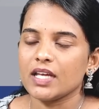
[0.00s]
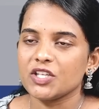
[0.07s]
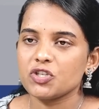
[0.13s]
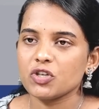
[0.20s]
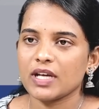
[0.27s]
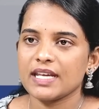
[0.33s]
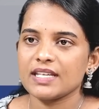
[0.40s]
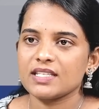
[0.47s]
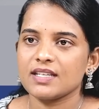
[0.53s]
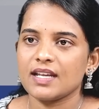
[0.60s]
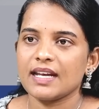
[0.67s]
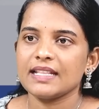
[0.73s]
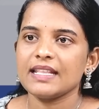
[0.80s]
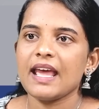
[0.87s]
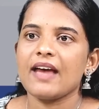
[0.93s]
ఎడ్యుకేషన్
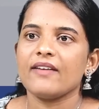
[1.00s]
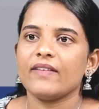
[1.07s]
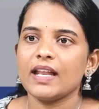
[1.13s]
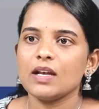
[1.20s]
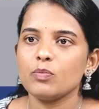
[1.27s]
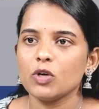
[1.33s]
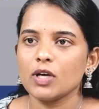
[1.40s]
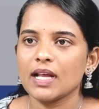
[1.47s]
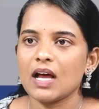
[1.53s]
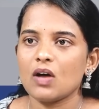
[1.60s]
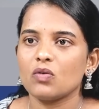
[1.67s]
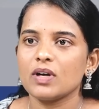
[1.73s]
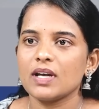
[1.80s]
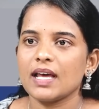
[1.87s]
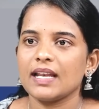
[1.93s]
అనేది అవైలబుల్గా
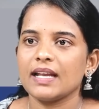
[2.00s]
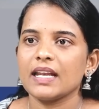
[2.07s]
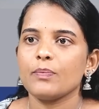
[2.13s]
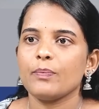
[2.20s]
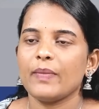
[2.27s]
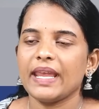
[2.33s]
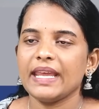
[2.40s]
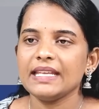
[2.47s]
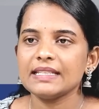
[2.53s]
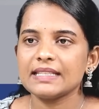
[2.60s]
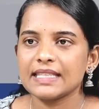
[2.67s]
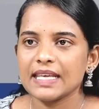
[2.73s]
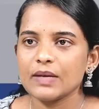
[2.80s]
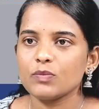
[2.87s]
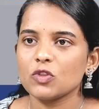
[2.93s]
ఉండాలనే మెయిన్
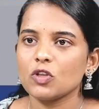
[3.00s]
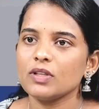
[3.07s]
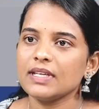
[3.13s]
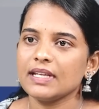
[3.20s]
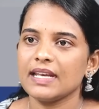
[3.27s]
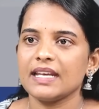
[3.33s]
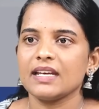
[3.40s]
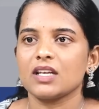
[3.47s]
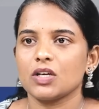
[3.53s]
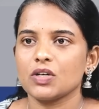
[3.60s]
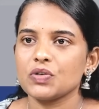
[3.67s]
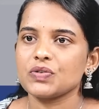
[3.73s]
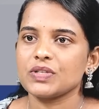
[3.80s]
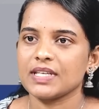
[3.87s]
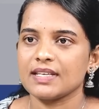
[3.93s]
థీమ్తో దీన్ని
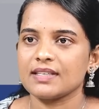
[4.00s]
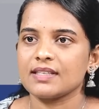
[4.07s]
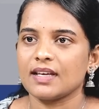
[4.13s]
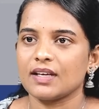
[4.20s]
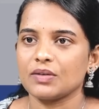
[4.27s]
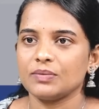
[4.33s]
ఇంట్రడ్యూస్ చేశారు